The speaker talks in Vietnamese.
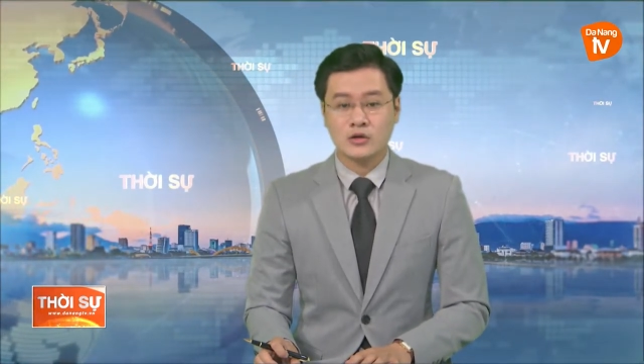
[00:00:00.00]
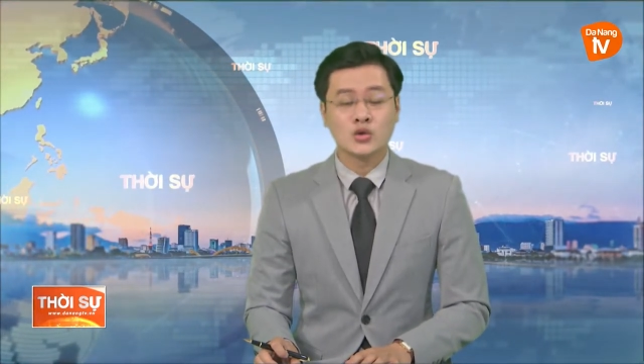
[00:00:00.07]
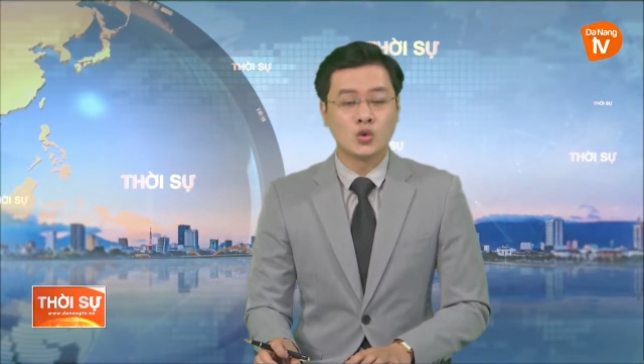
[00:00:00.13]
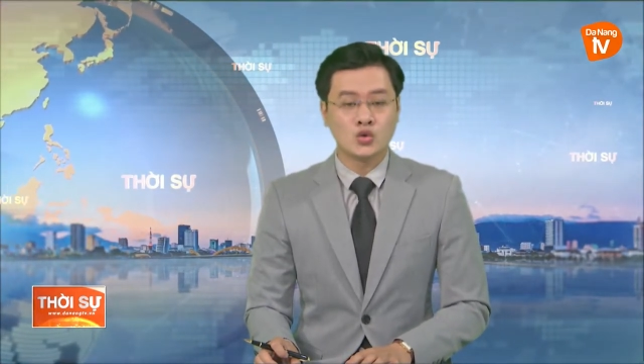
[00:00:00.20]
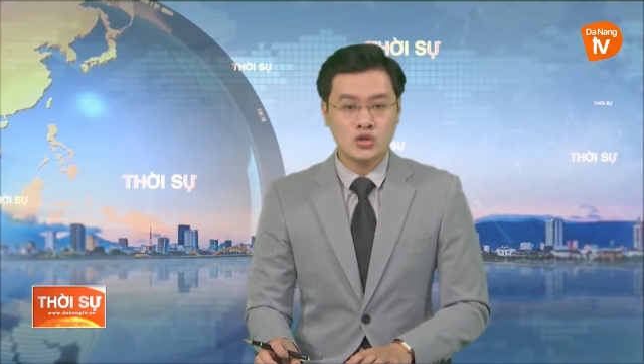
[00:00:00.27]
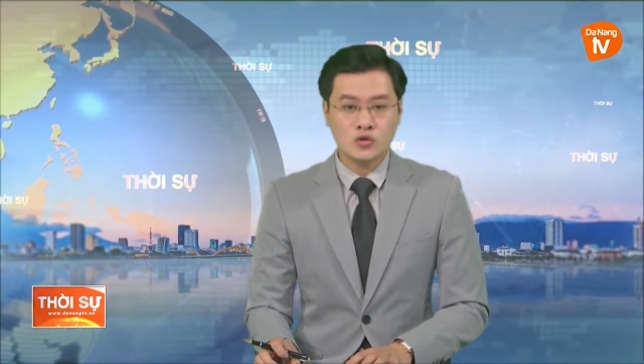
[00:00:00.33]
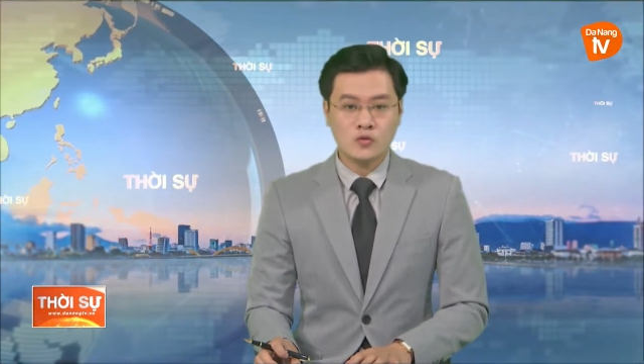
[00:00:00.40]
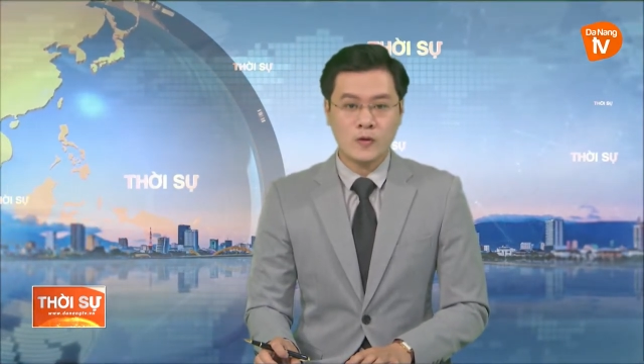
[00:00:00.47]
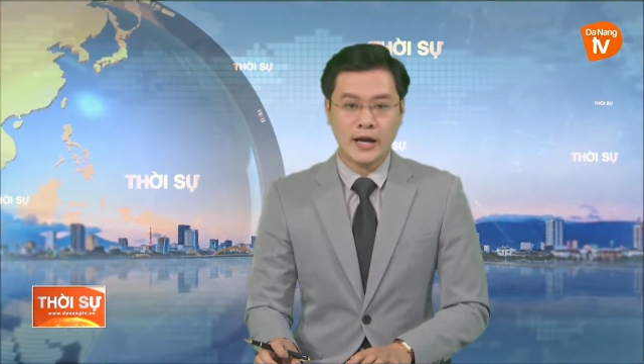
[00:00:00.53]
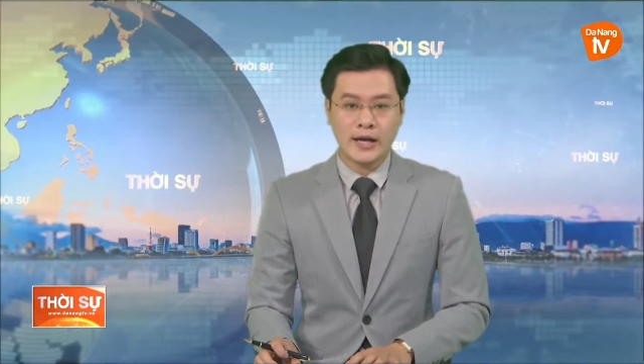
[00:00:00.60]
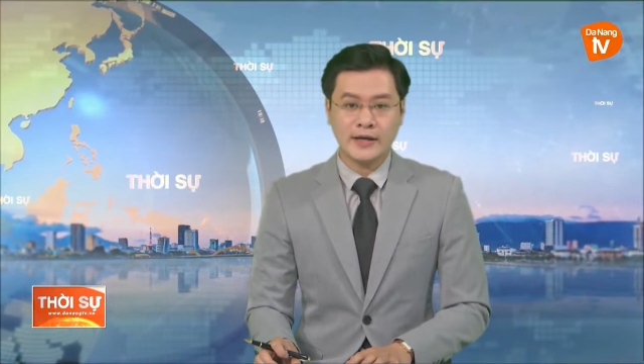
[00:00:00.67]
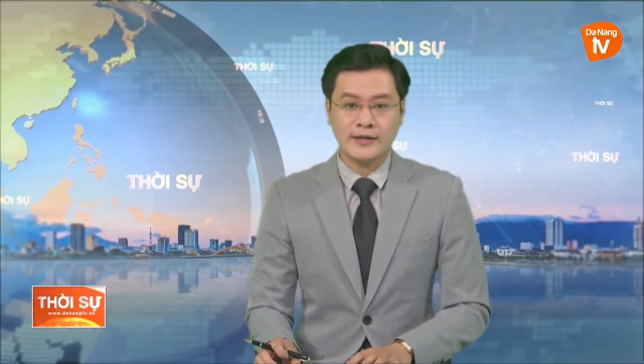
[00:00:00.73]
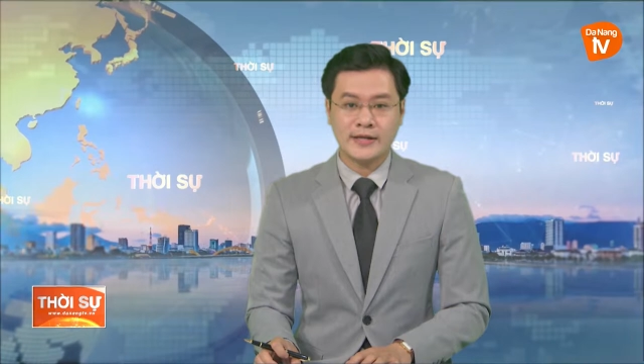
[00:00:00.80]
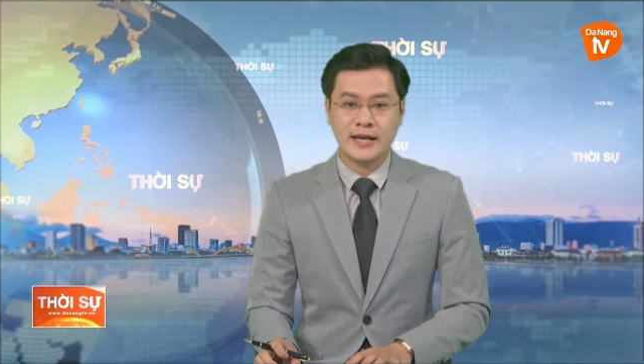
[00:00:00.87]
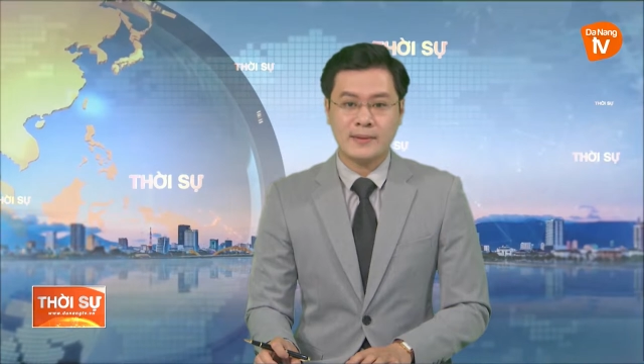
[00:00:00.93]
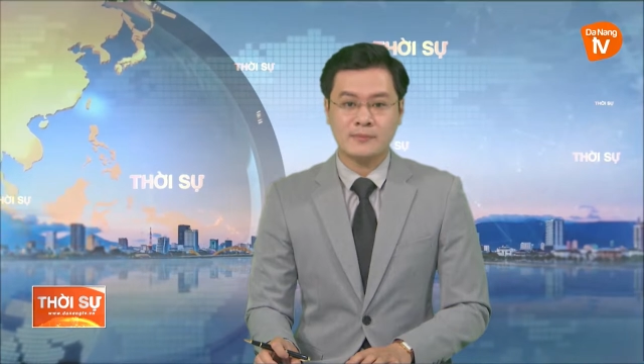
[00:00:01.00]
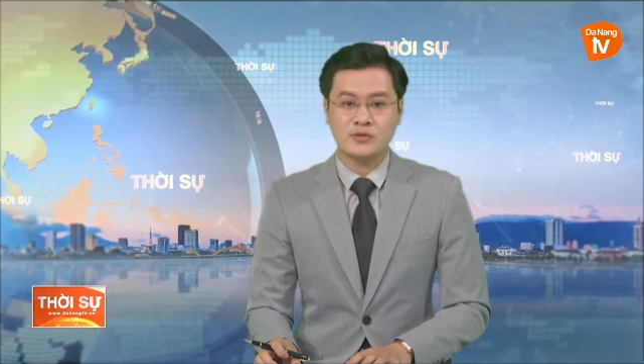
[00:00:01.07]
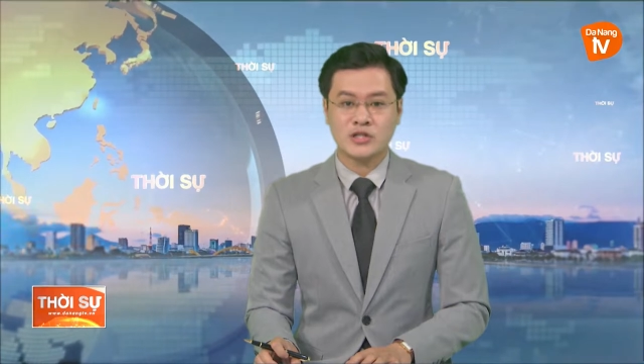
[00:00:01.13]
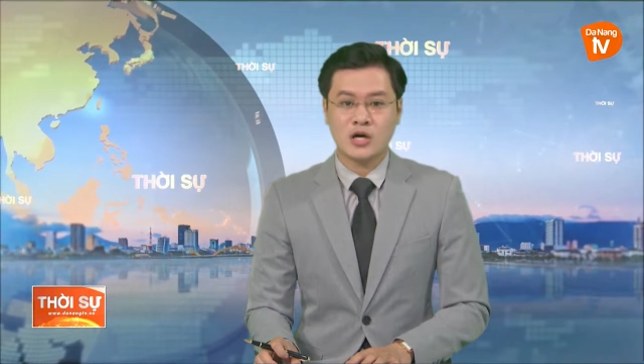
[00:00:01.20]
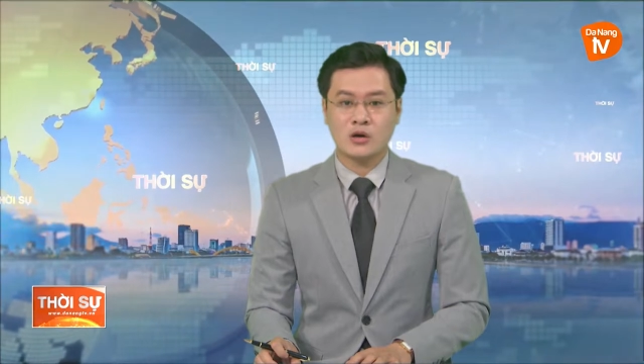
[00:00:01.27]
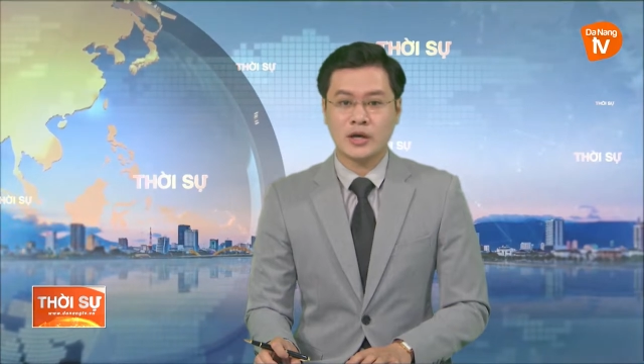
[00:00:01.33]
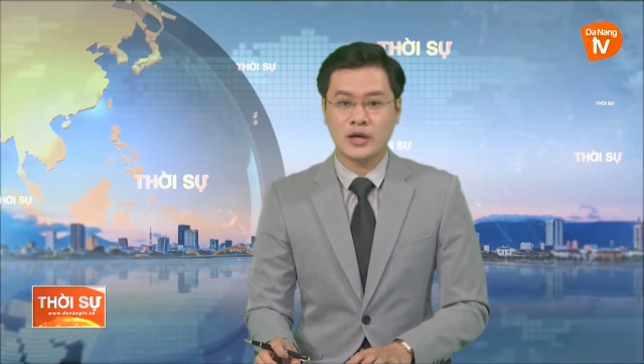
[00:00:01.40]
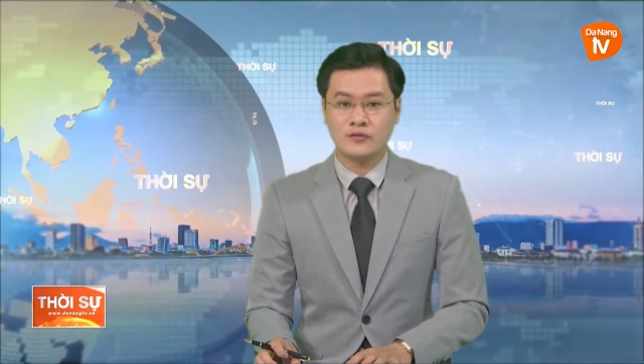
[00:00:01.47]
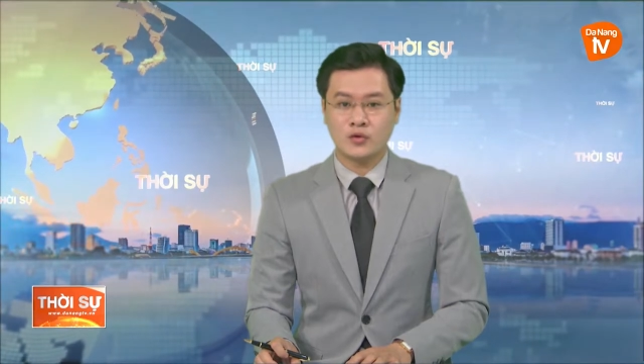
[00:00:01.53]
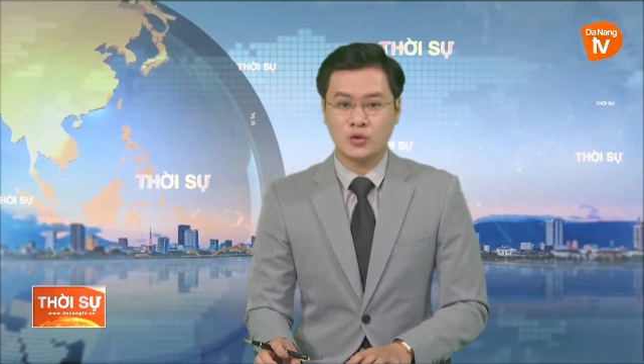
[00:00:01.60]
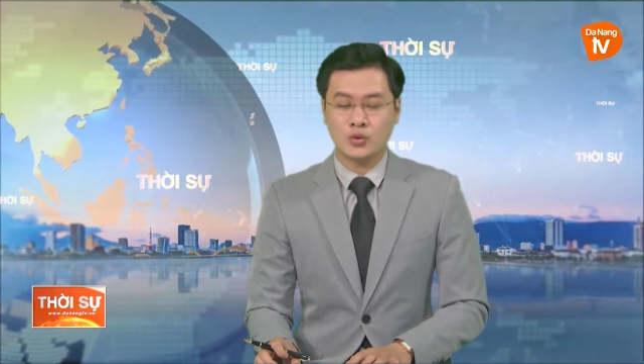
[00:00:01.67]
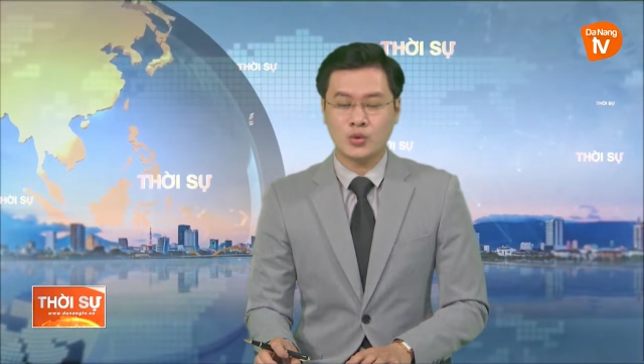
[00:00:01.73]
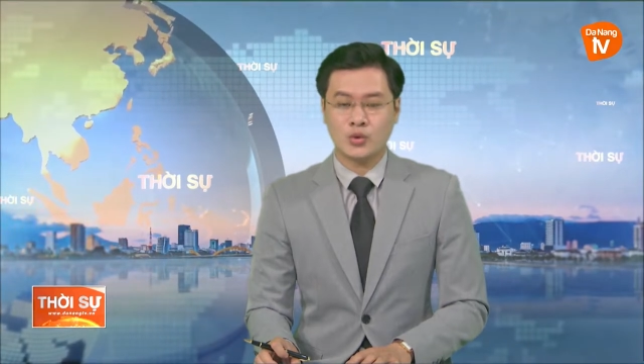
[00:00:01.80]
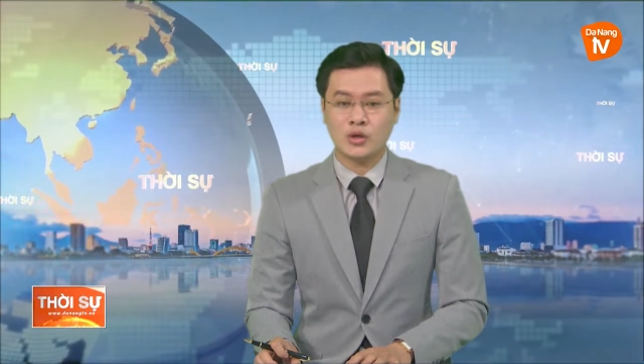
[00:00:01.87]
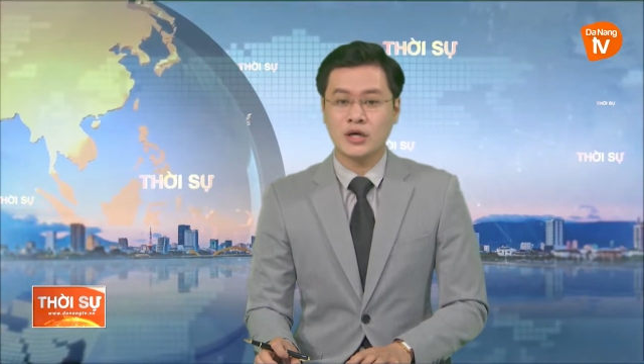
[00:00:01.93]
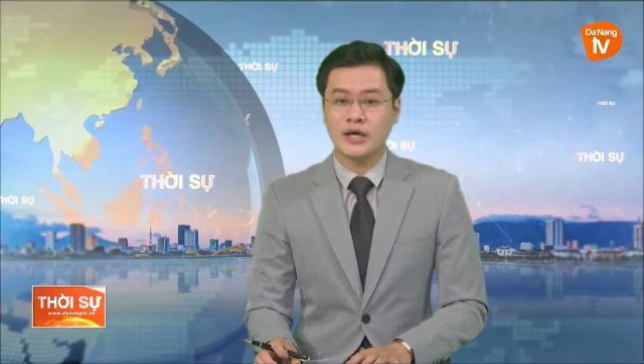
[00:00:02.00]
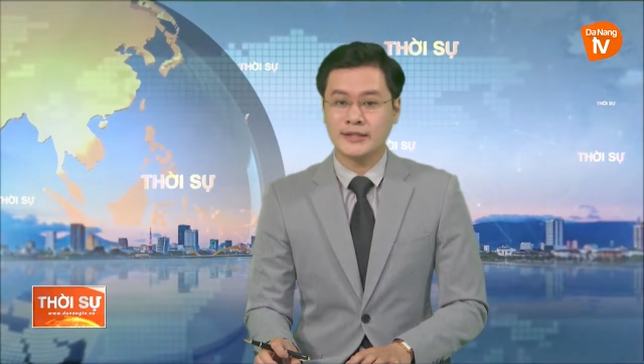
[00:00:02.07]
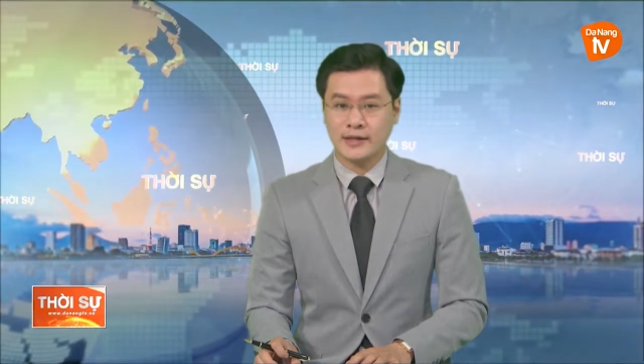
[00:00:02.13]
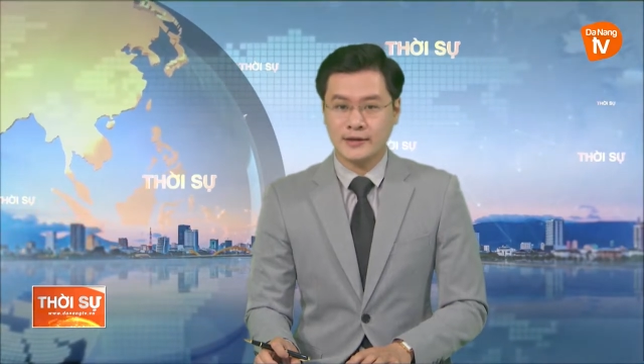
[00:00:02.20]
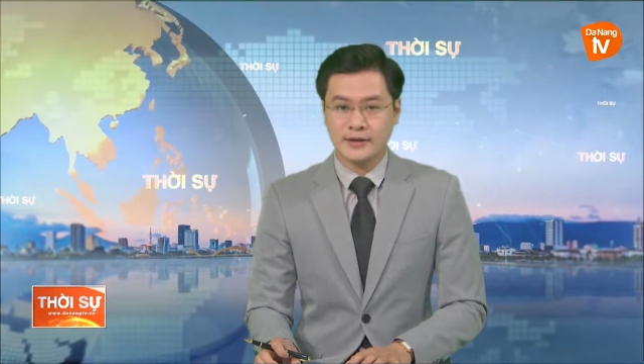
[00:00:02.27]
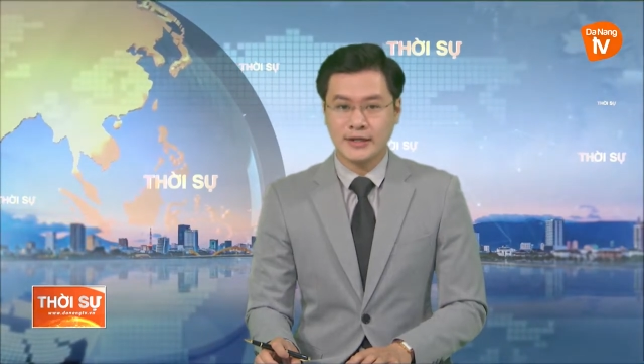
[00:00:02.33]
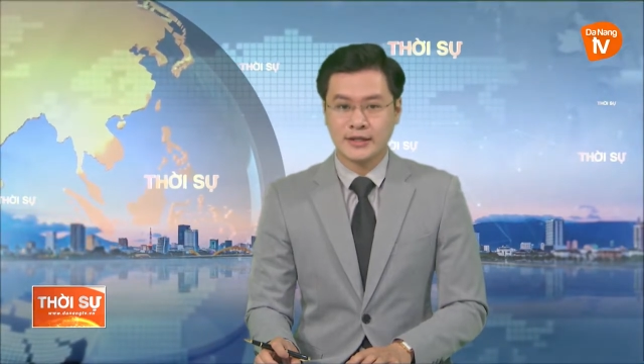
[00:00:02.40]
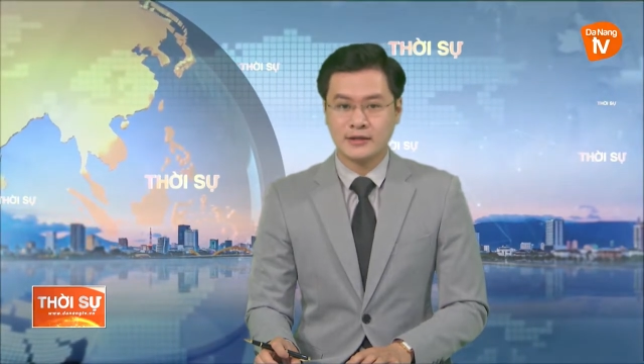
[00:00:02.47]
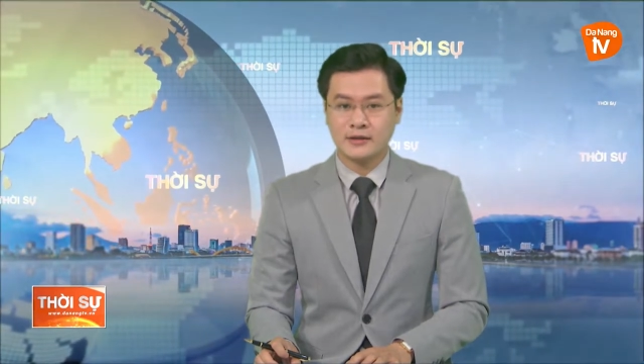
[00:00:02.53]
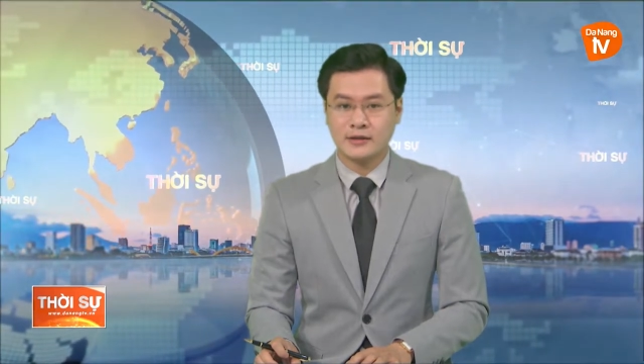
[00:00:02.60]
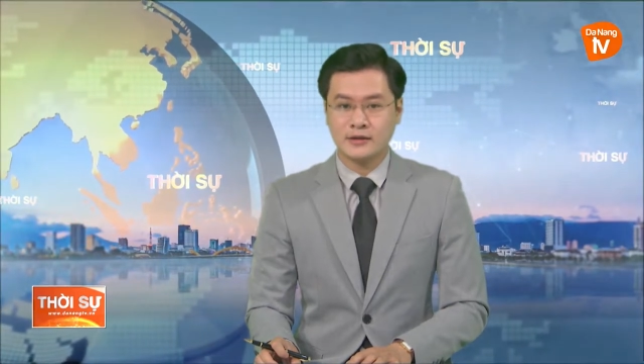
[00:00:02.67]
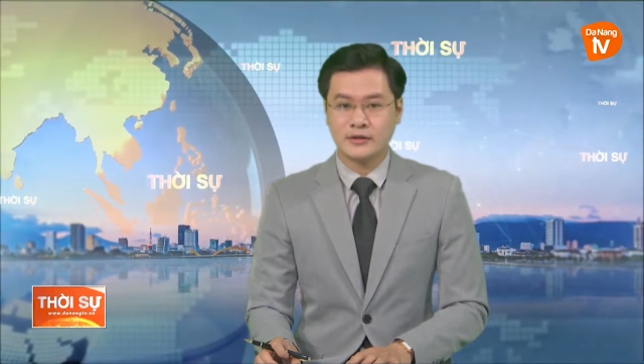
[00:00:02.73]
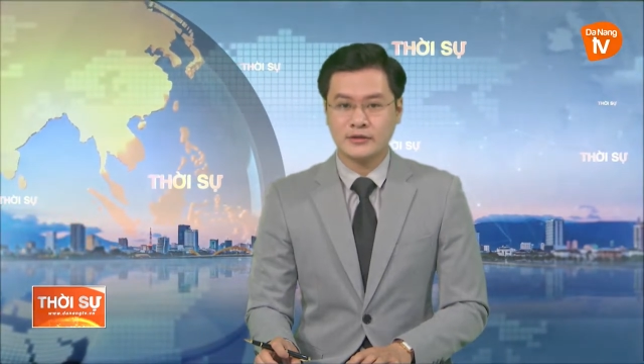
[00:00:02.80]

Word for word: đủ sức khỏe để làm tròn nghĩa vụ của người thanh niên,